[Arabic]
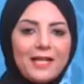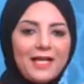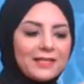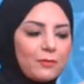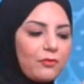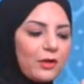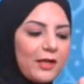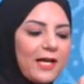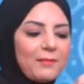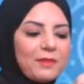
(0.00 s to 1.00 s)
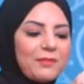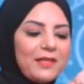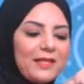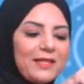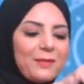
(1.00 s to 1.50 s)
لحد ما افكر هعمل بيه
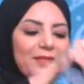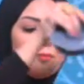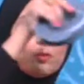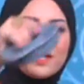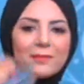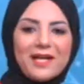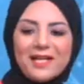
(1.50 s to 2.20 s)
ايه يا مدام اميمه